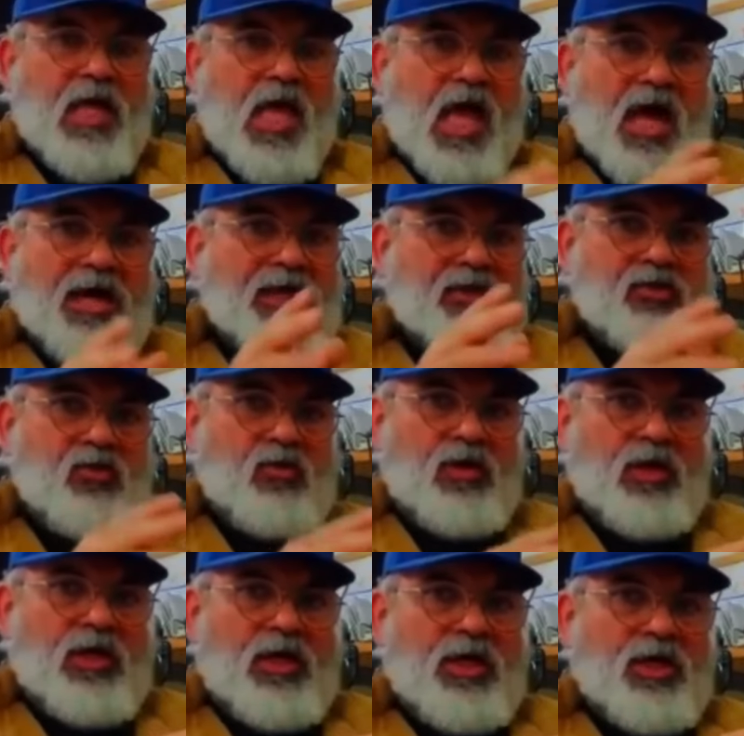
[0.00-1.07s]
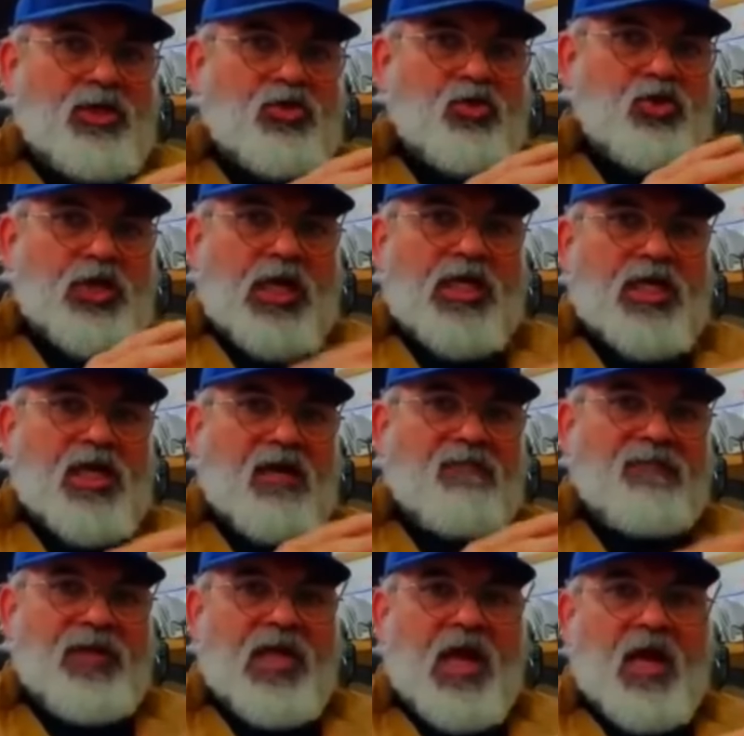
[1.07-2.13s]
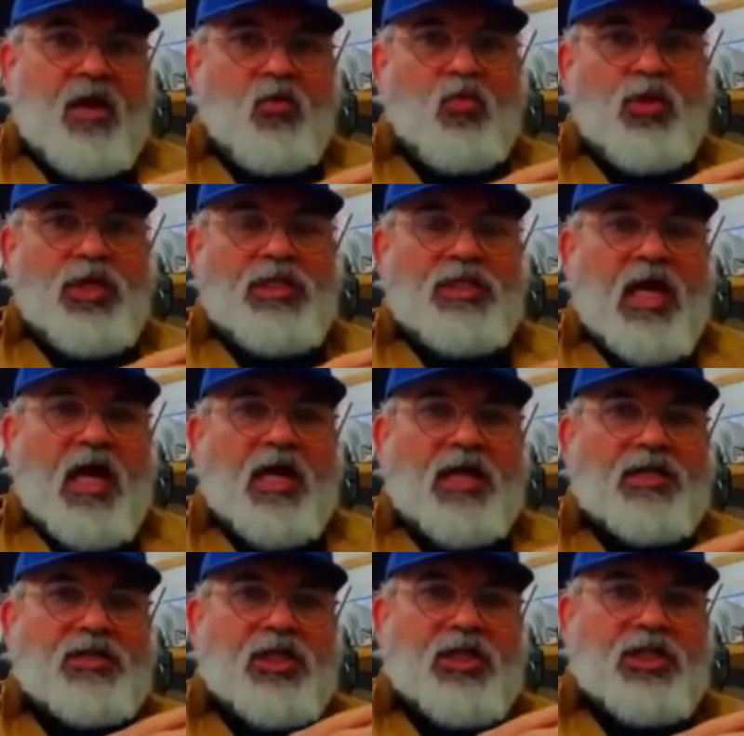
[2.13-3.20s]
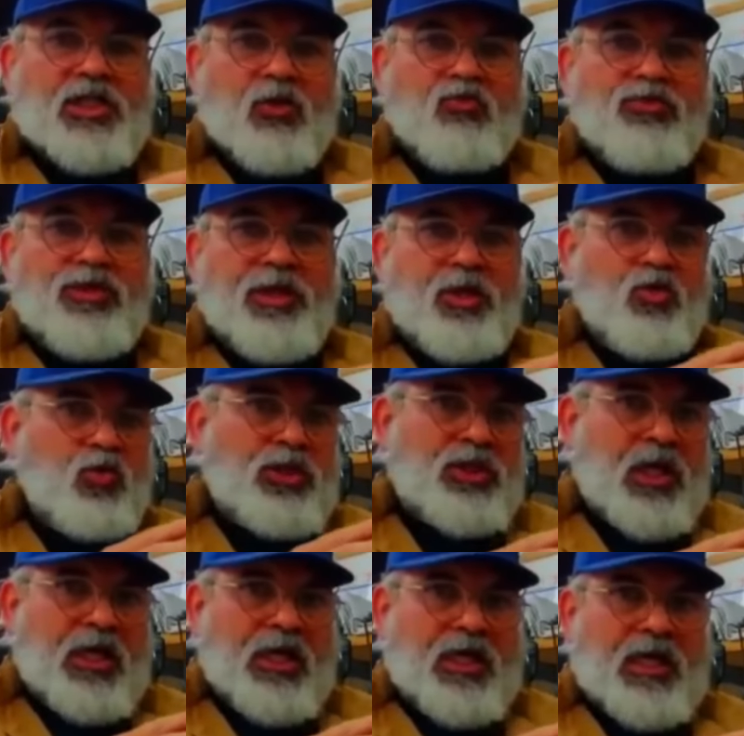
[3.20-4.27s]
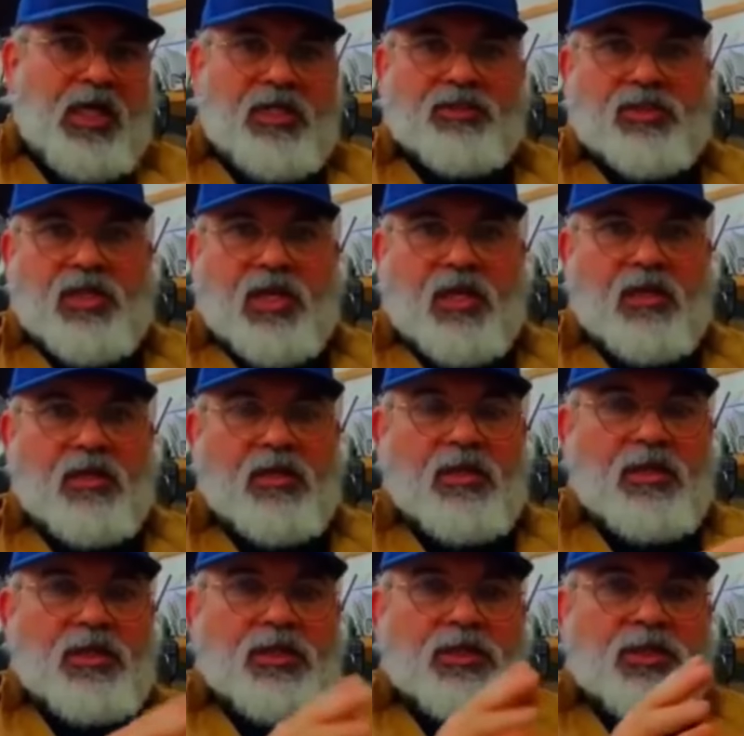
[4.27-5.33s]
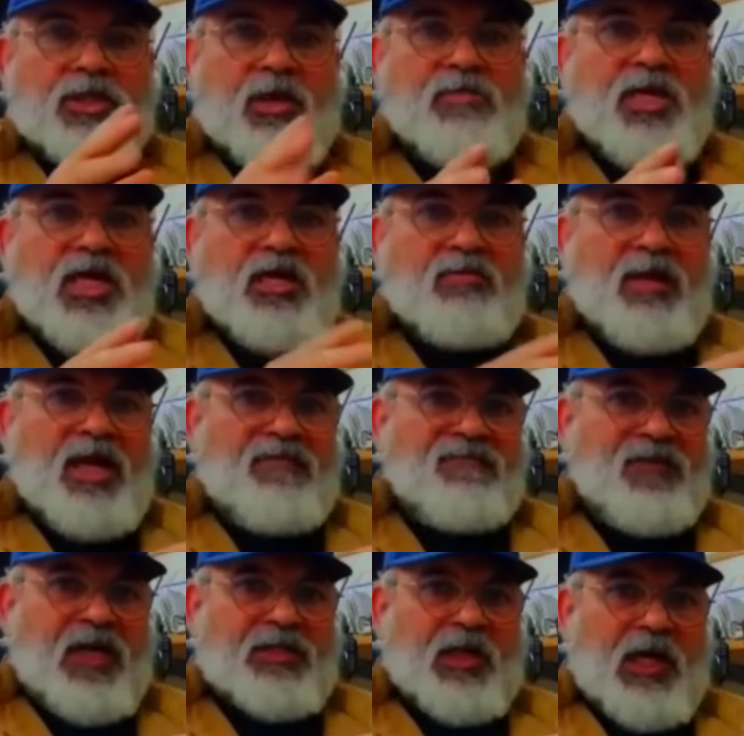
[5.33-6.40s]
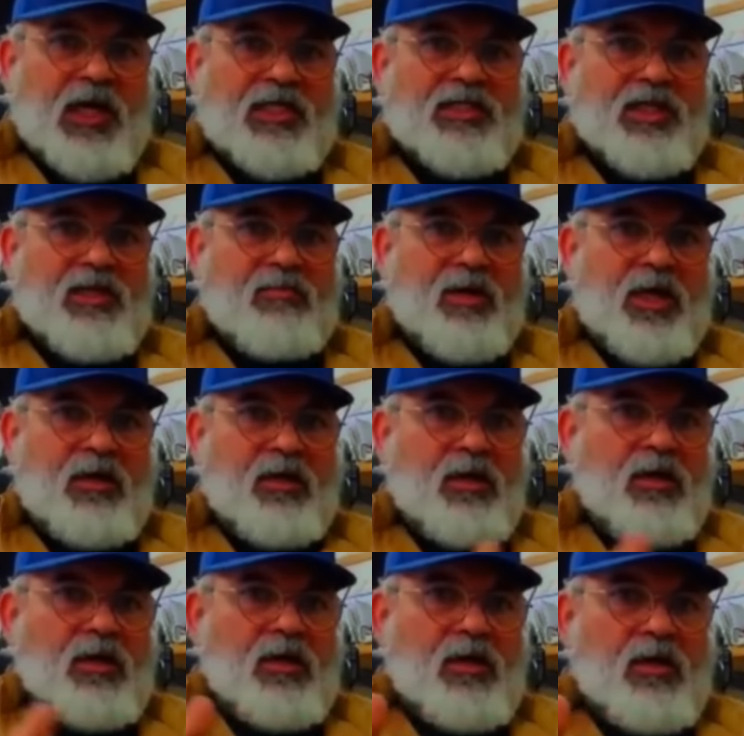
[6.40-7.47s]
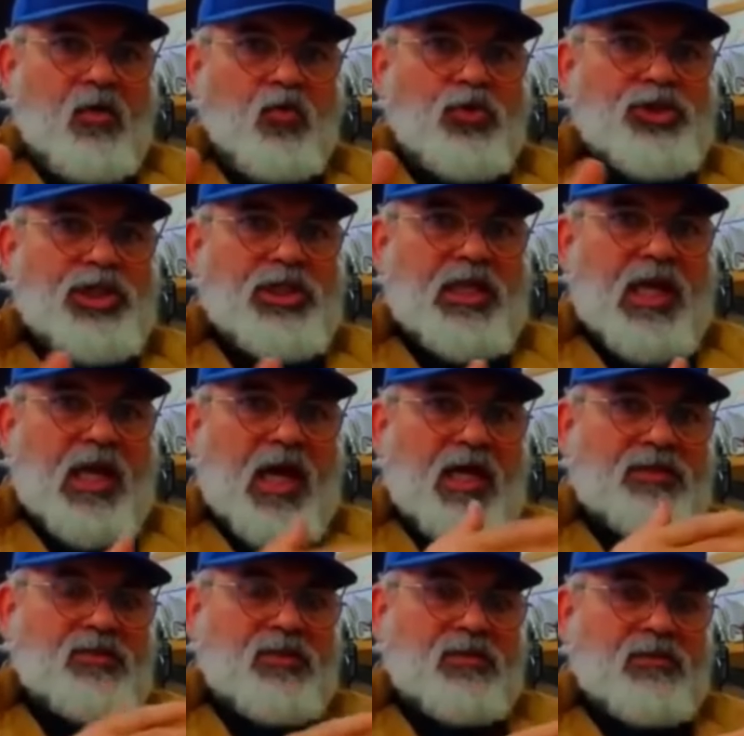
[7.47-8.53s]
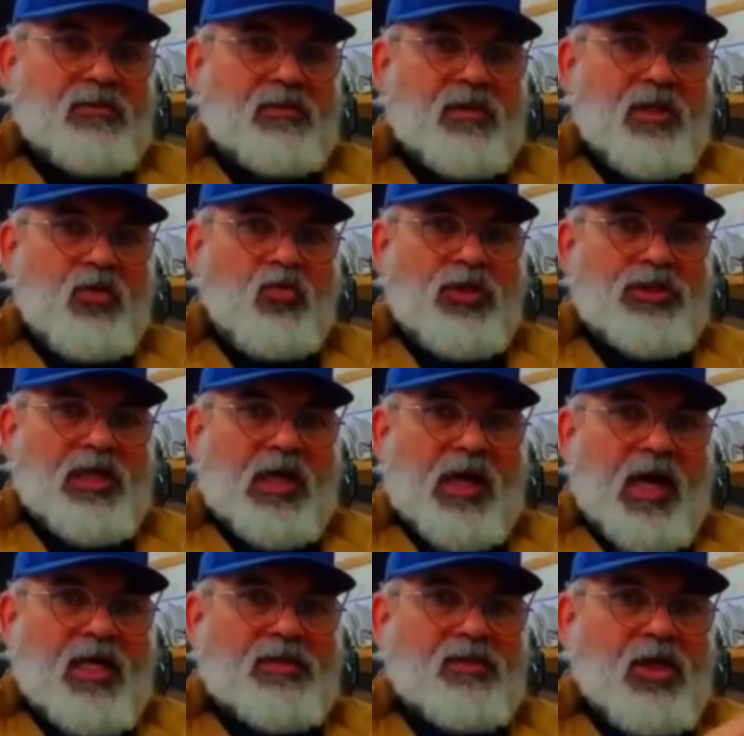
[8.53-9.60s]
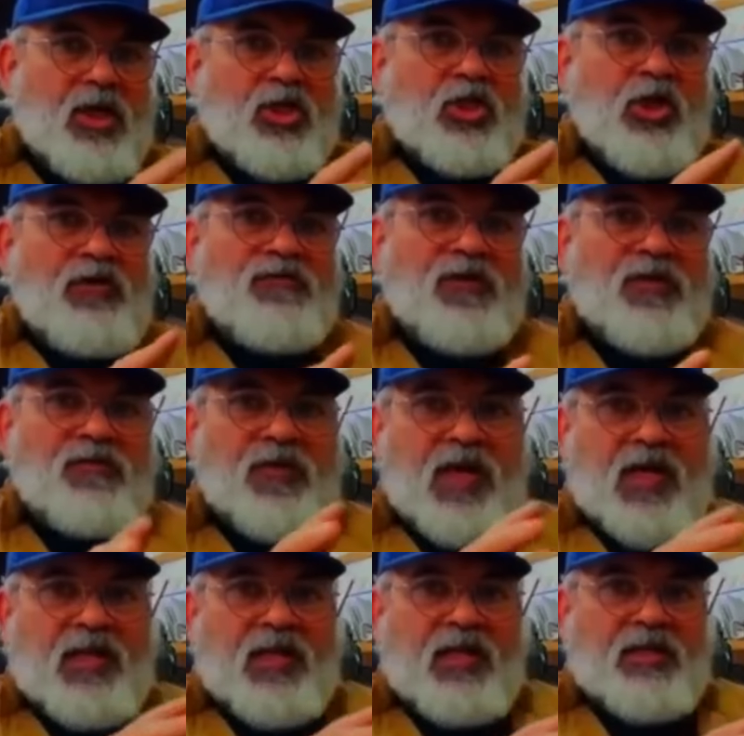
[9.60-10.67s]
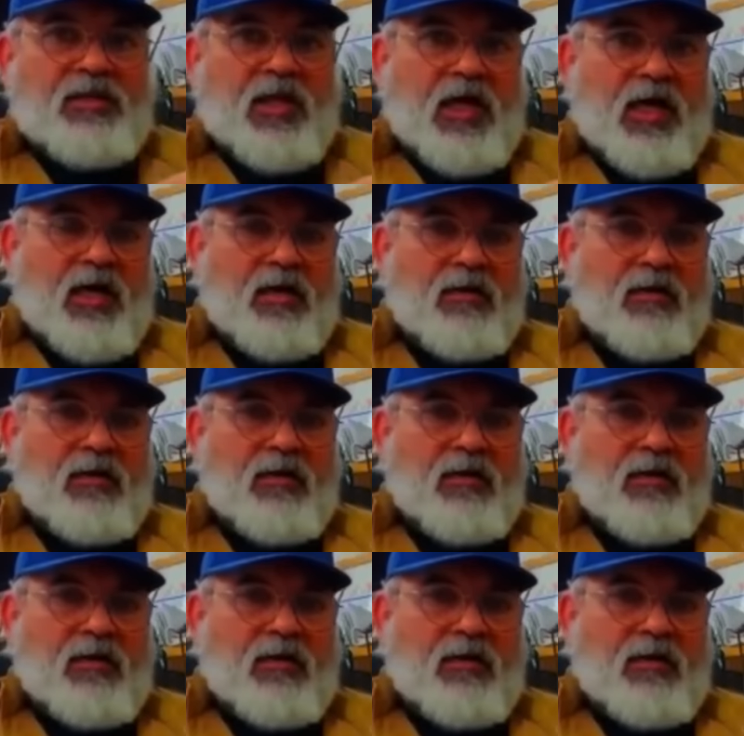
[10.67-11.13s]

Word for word: أرجو أن تشكل فيها إدارة التوثيق والتاريخ العسكري جميع الملفات القديمة وسجلات الوزارات تحفظ في هذه الإدارة